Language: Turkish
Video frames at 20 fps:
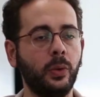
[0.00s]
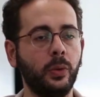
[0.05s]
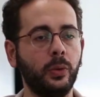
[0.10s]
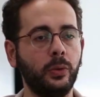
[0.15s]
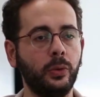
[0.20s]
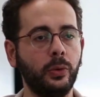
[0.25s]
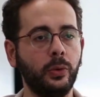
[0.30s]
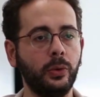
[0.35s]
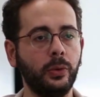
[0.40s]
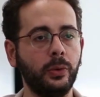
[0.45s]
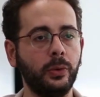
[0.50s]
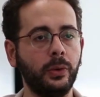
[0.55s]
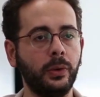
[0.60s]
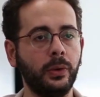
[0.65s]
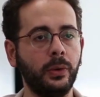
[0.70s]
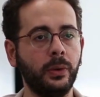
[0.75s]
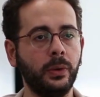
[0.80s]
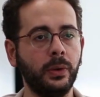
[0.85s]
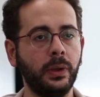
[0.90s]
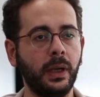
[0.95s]
olduğu,
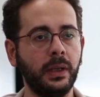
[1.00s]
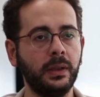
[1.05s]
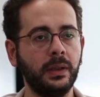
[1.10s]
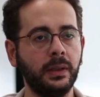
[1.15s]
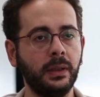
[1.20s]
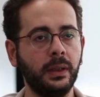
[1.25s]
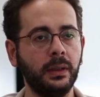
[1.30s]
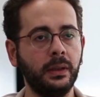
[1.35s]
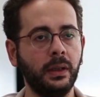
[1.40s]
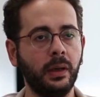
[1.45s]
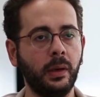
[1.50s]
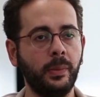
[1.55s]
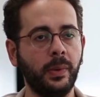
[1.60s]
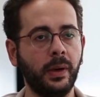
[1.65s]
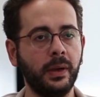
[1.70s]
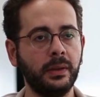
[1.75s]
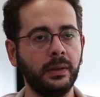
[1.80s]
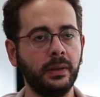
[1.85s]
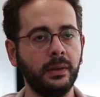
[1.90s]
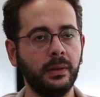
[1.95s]
e, gerçekten de
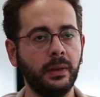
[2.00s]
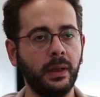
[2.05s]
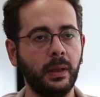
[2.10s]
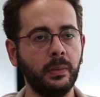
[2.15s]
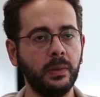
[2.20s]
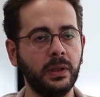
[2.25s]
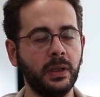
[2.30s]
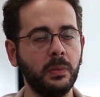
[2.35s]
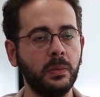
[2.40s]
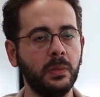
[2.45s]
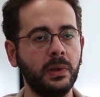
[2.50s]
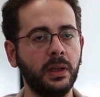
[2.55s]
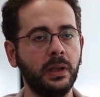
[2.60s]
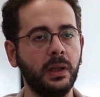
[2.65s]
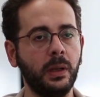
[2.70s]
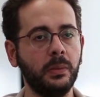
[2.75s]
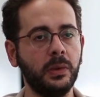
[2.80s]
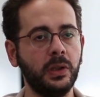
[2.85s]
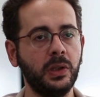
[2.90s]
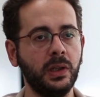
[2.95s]
Apart'ın hem
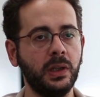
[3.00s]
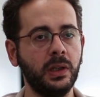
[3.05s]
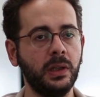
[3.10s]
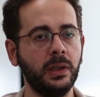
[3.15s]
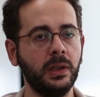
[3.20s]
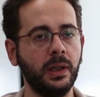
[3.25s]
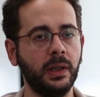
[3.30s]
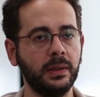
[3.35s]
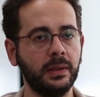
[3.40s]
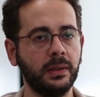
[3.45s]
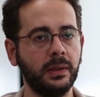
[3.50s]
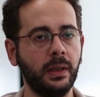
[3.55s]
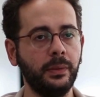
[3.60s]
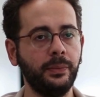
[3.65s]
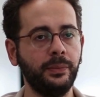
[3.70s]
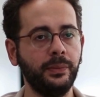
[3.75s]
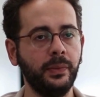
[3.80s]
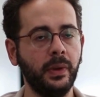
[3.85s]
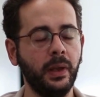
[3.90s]
kimliğini hem kişiliğini yansıtan